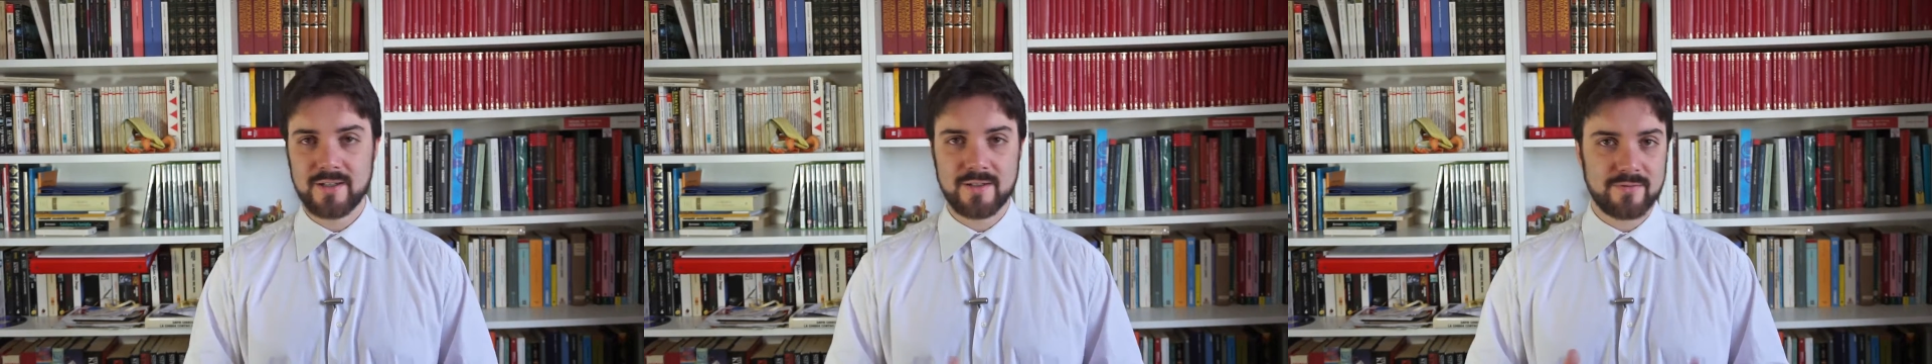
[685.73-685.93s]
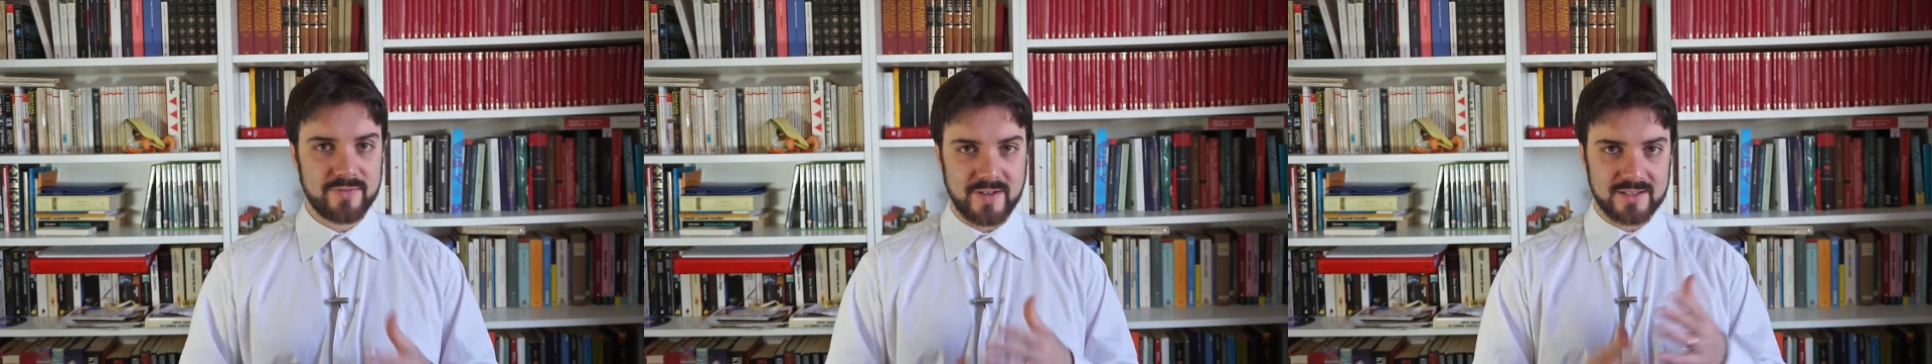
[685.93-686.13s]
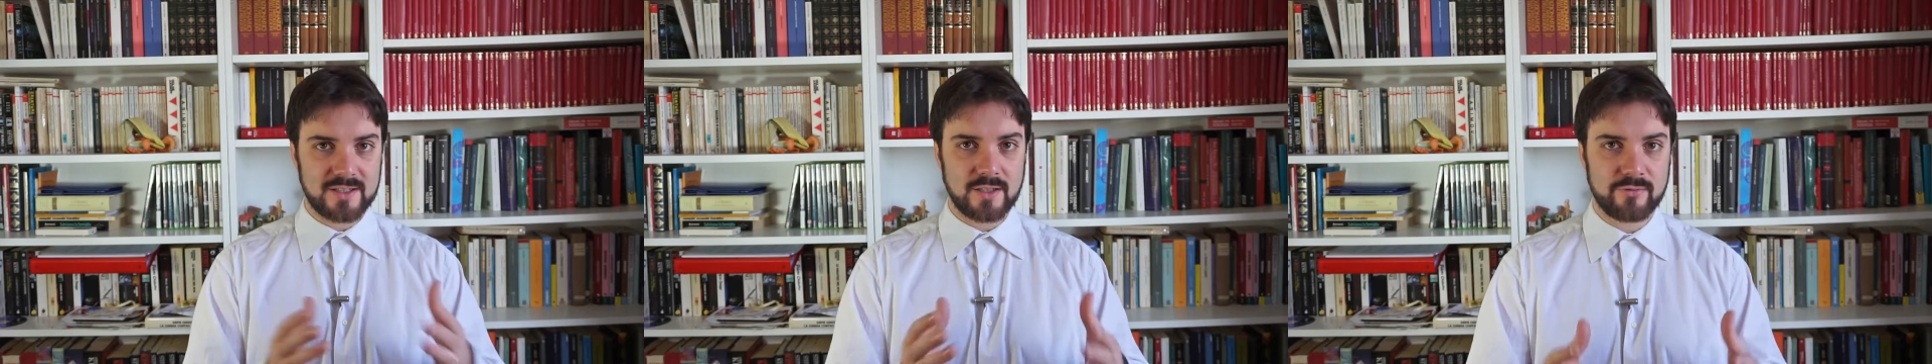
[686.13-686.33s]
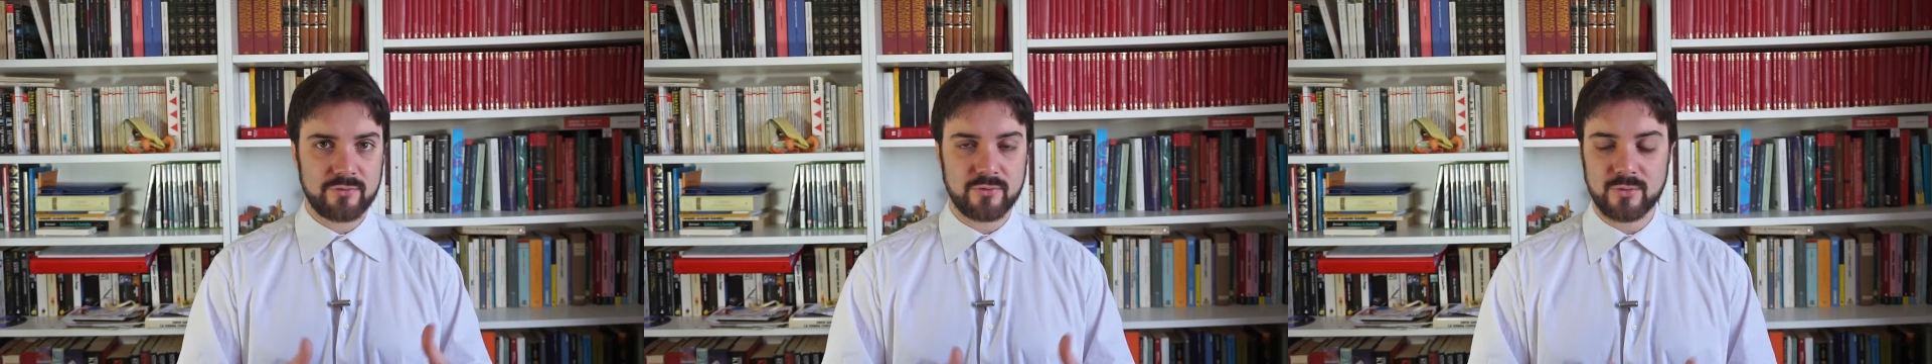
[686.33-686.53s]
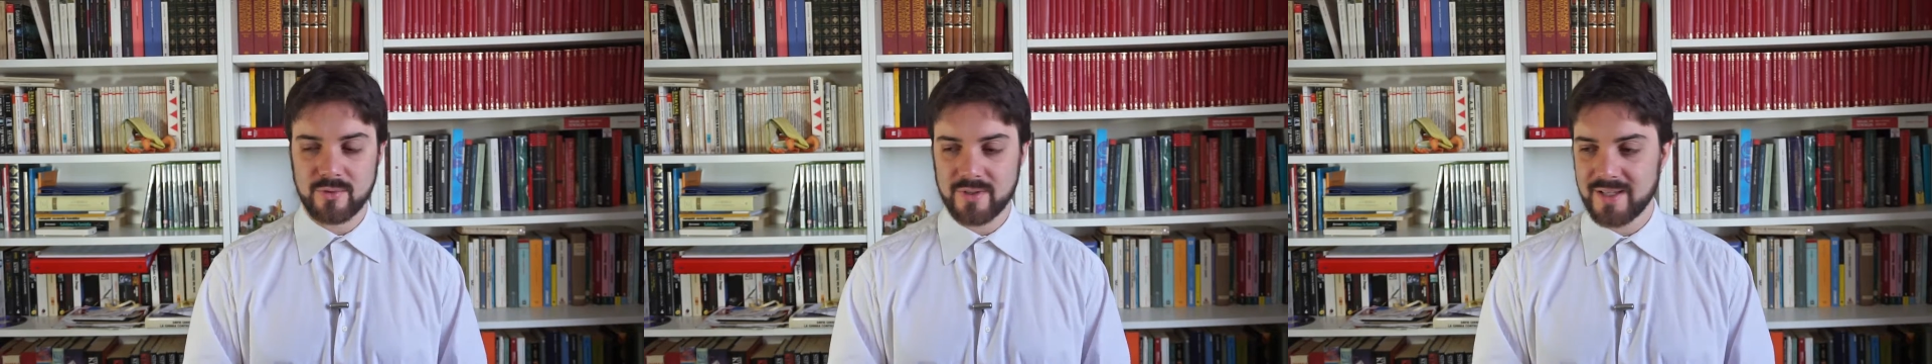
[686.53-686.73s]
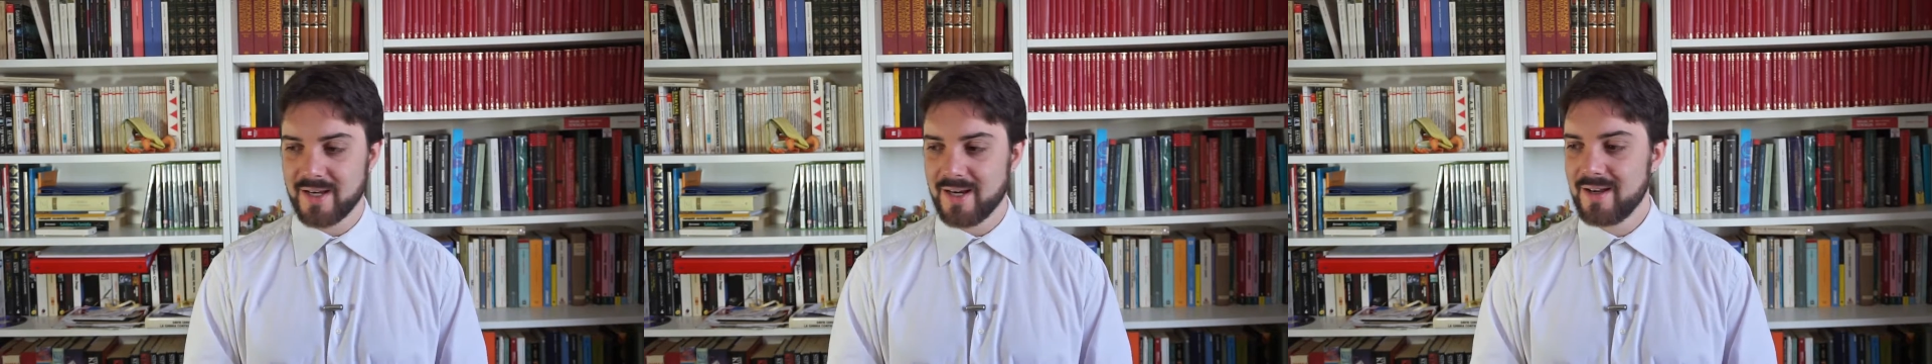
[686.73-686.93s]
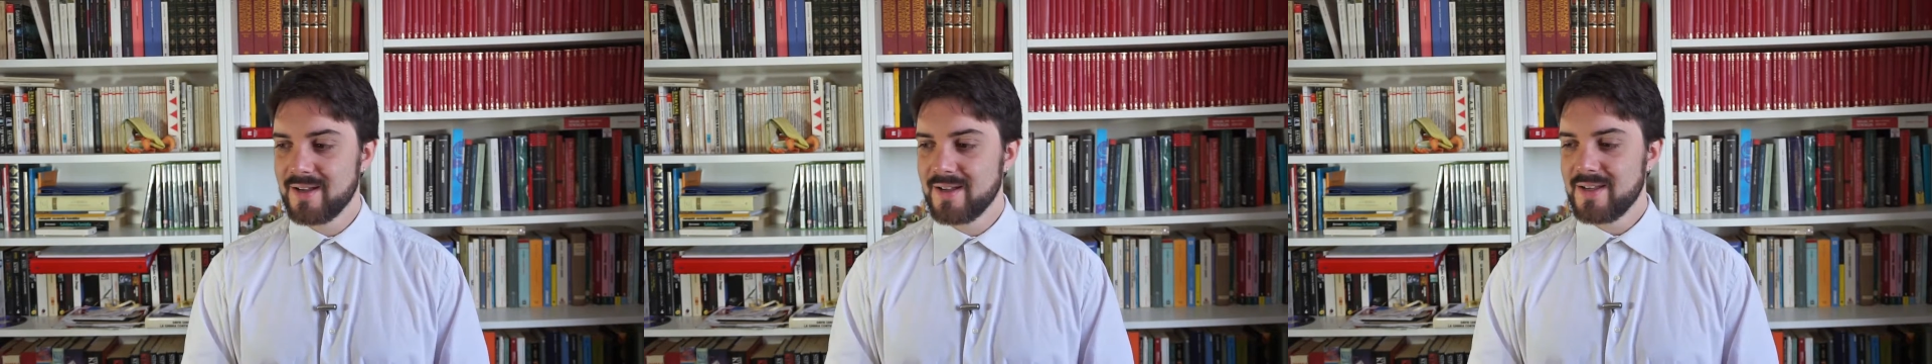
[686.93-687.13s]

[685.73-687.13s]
in fretta e furia,